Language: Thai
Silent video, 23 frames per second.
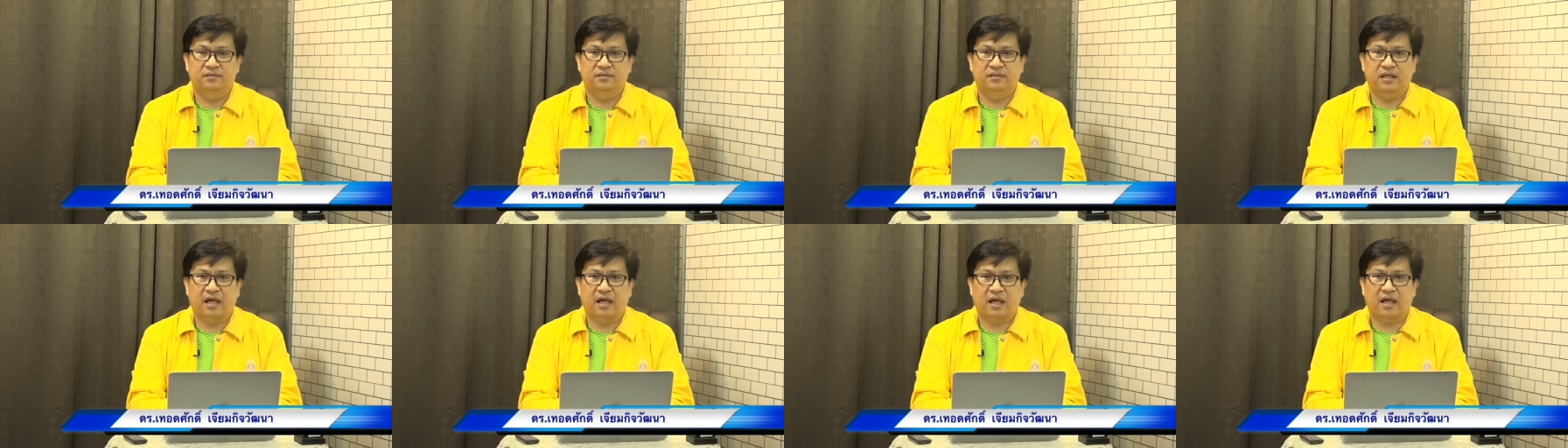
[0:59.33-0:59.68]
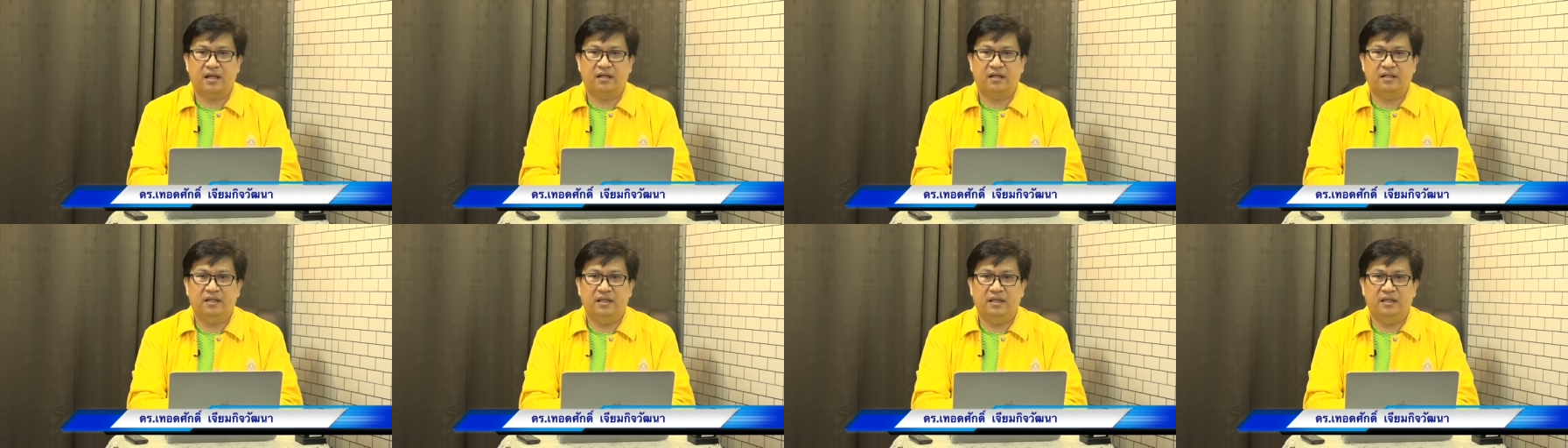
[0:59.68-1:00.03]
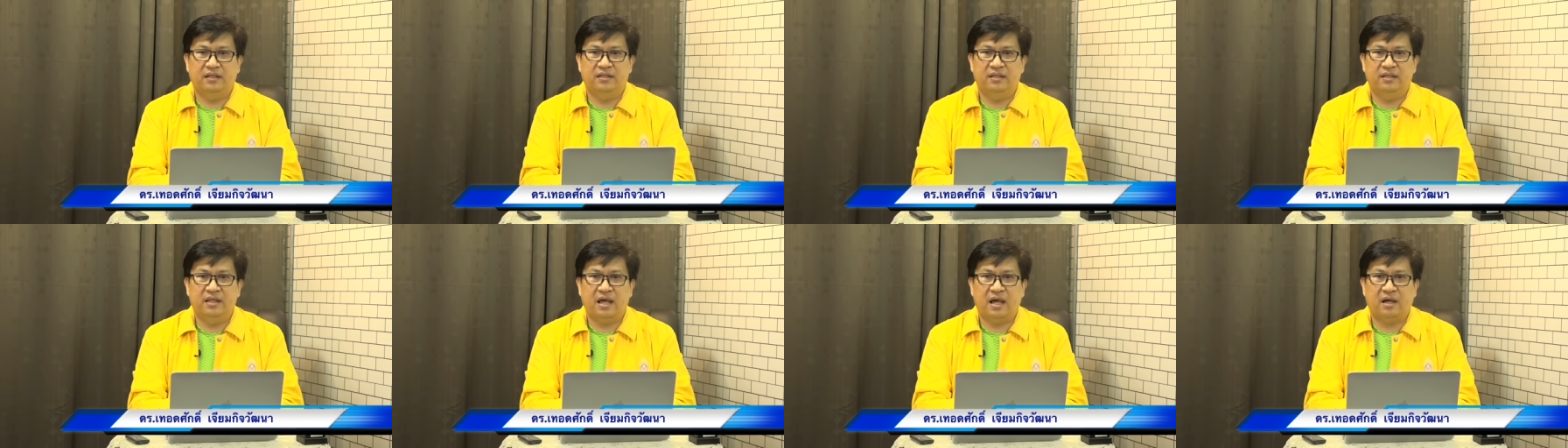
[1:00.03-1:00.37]
จากอดีต
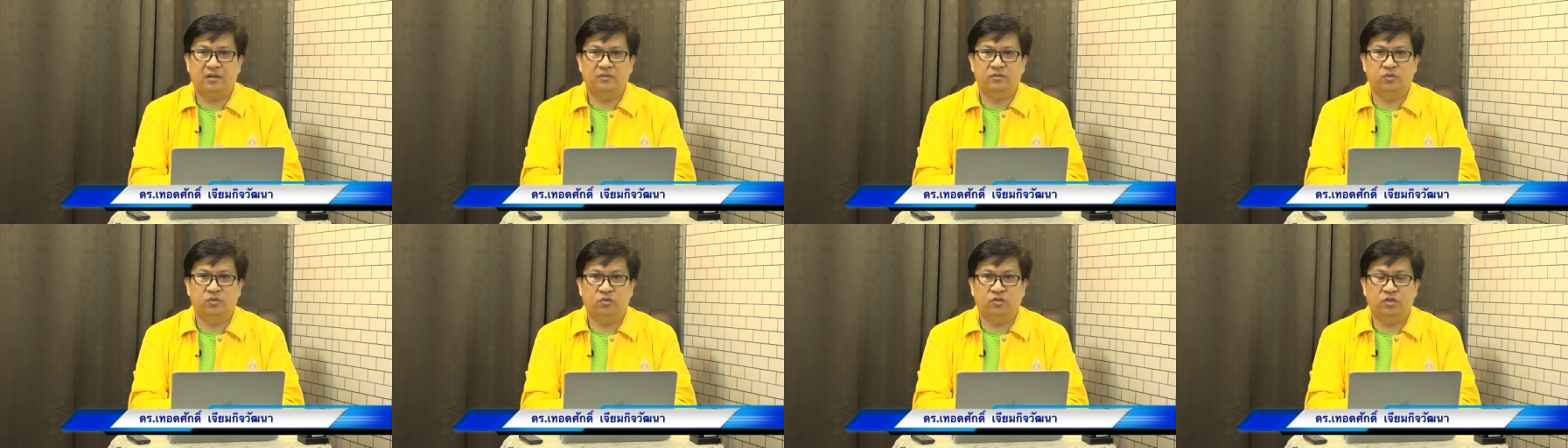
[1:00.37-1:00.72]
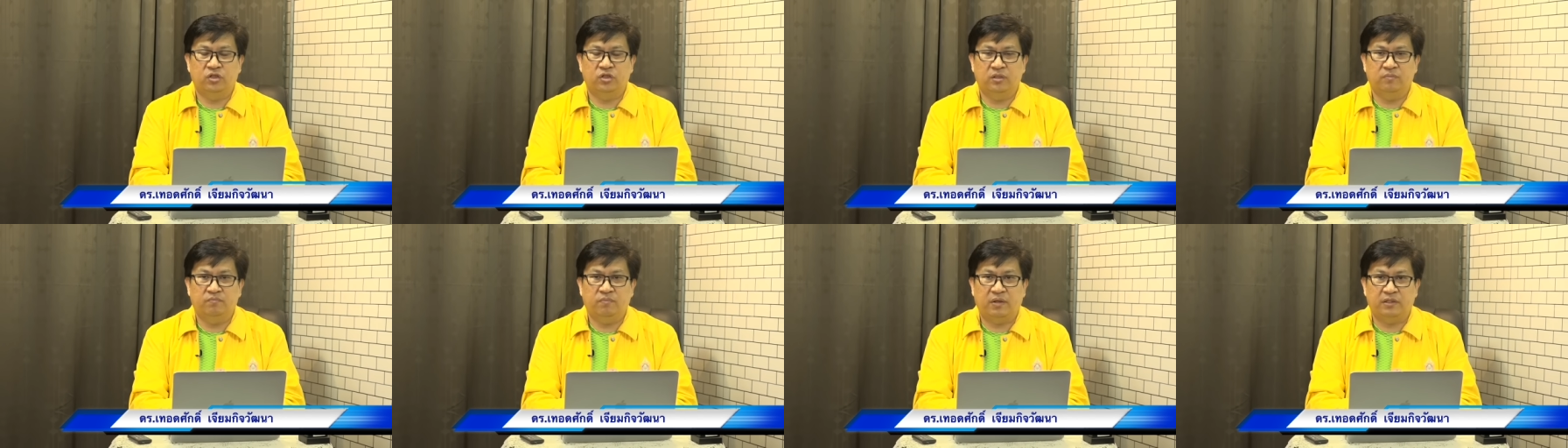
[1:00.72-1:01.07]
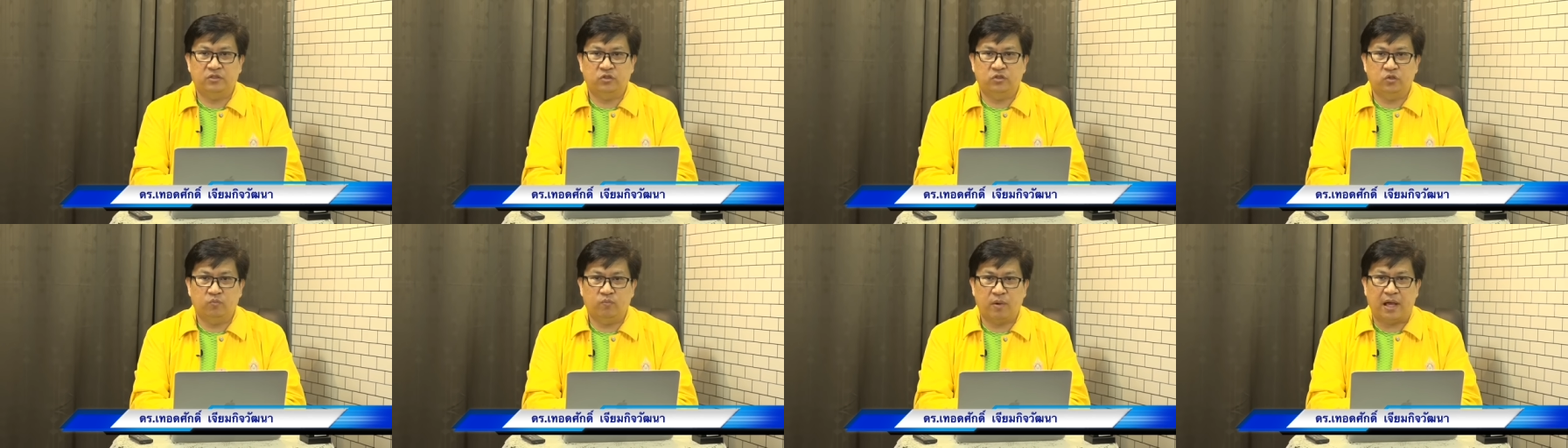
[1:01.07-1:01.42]
ยาวจนถึงปั
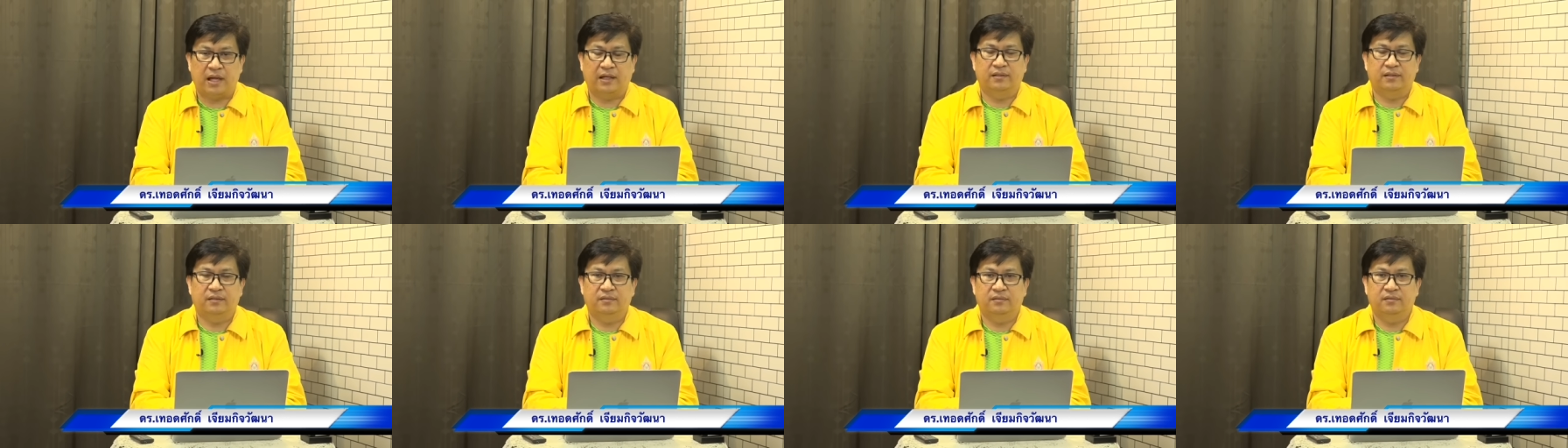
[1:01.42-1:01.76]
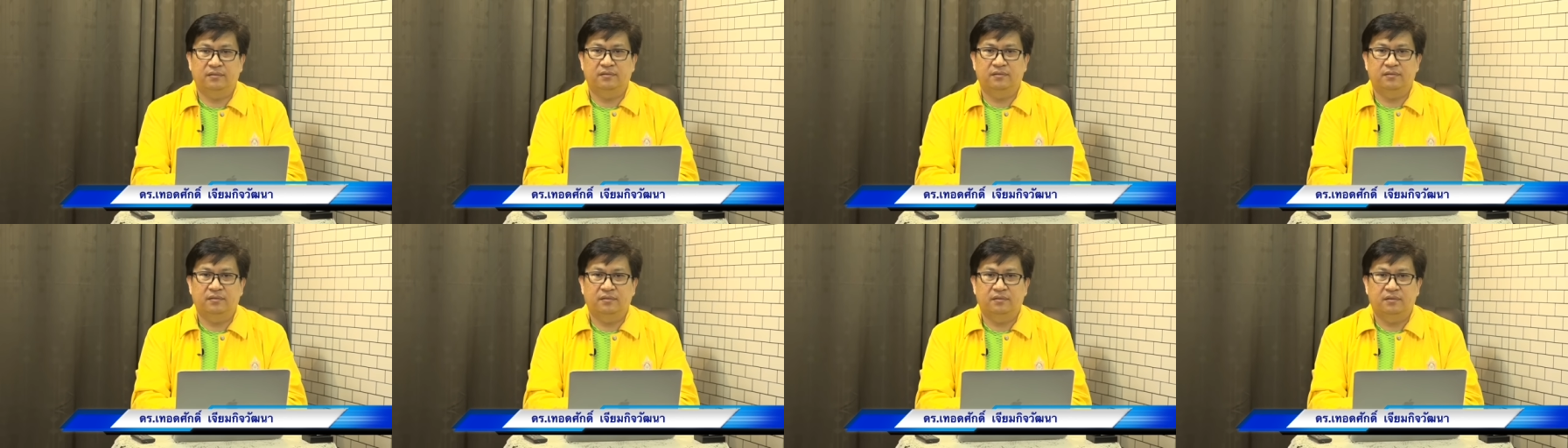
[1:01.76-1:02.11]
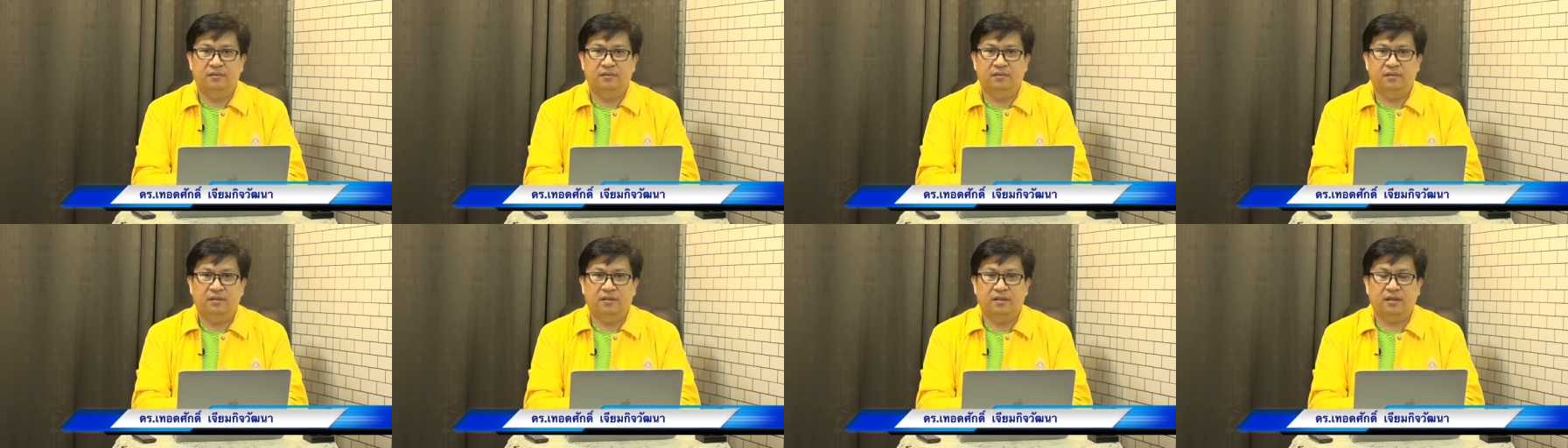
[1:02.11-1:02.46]
จจุบัน
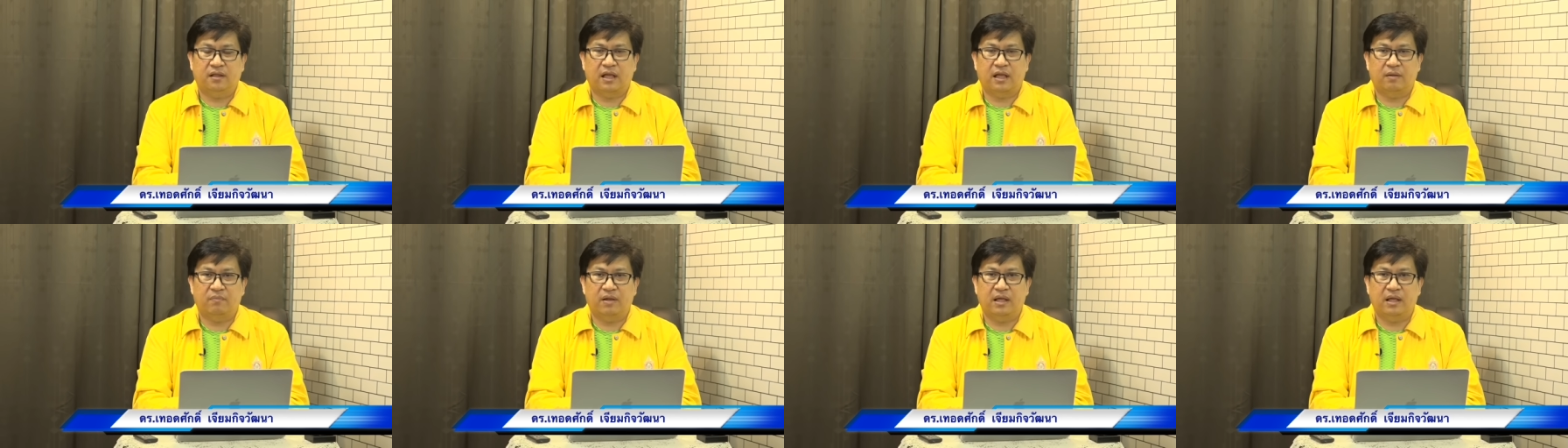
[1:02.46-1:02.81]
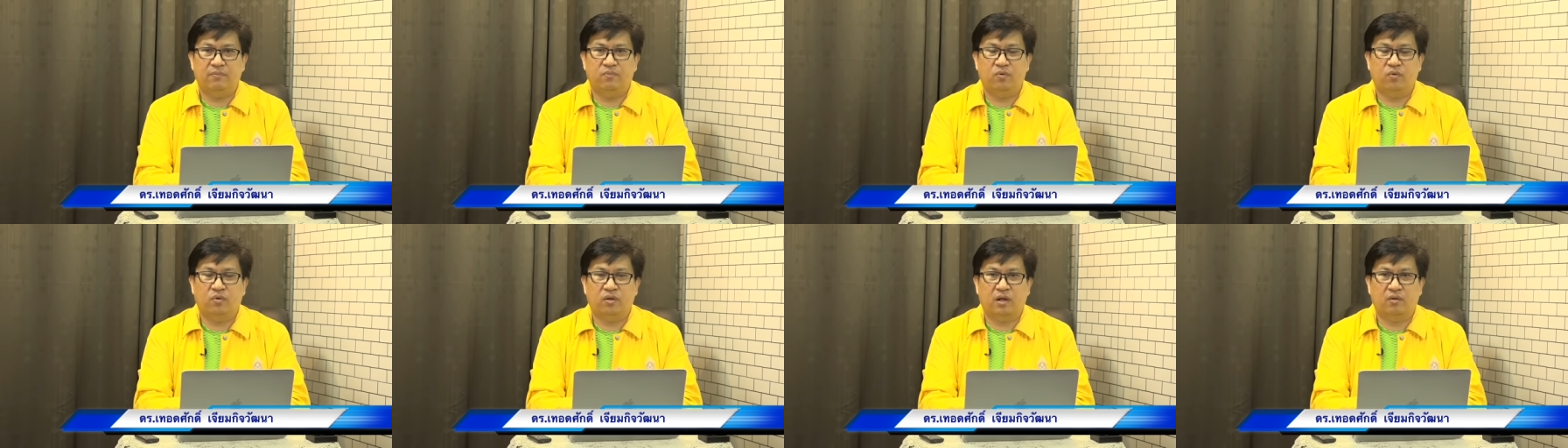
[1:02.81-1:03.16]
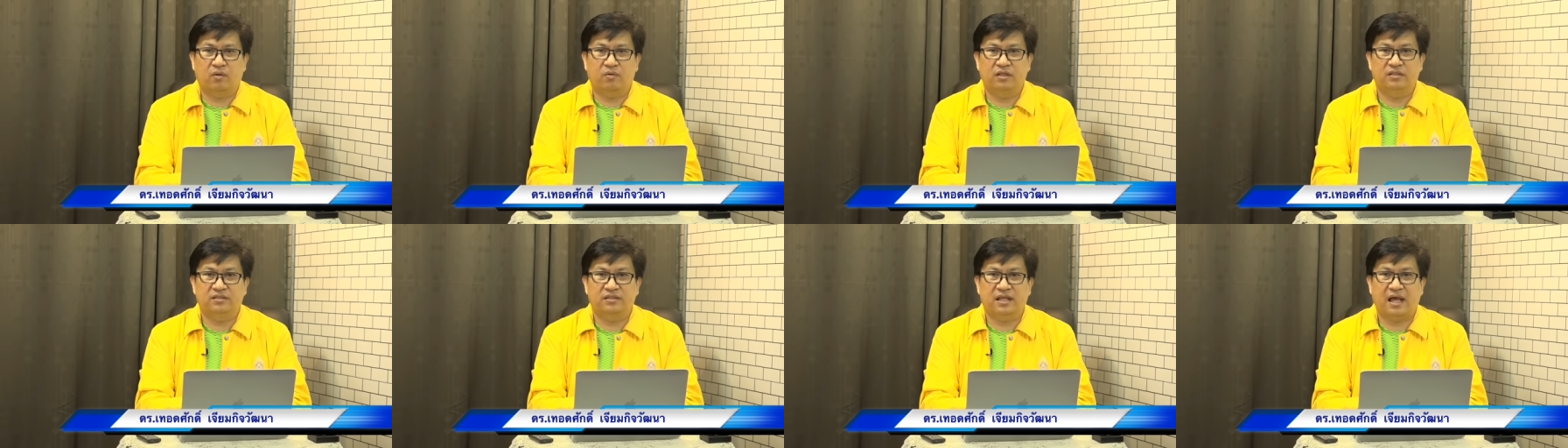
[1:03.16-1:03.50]
นะครับให้พวกเรา
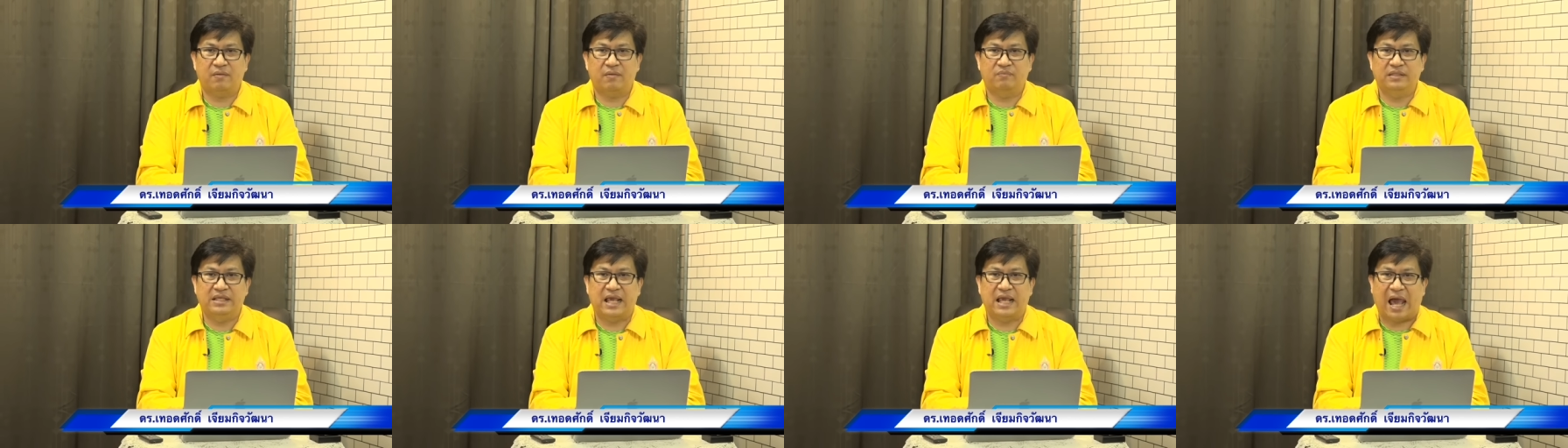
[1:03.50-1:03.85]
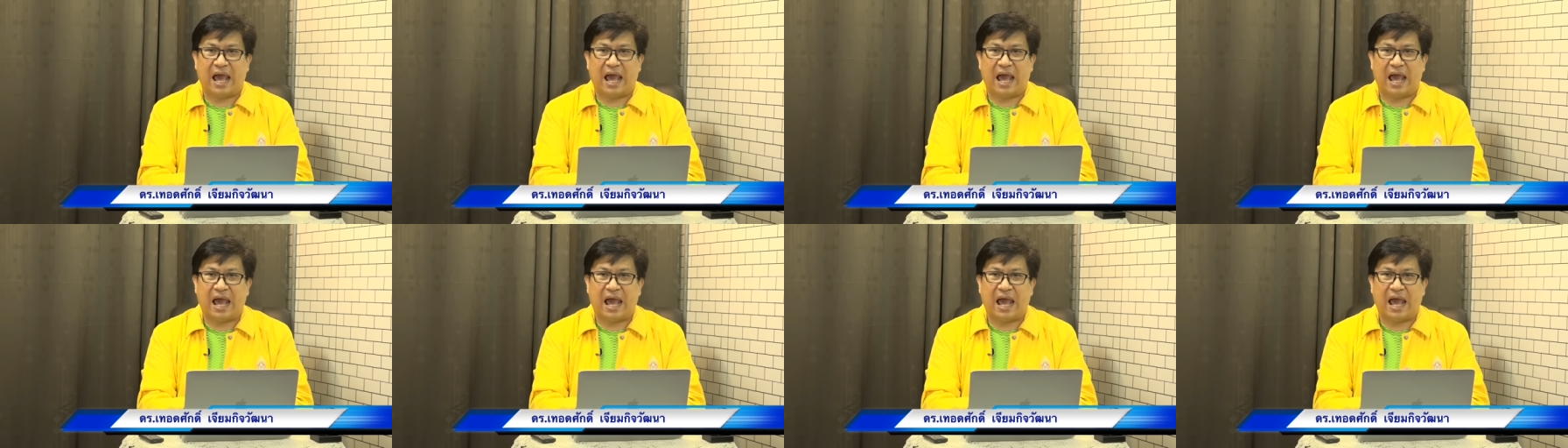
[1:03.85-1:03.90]
ได้ทราบอ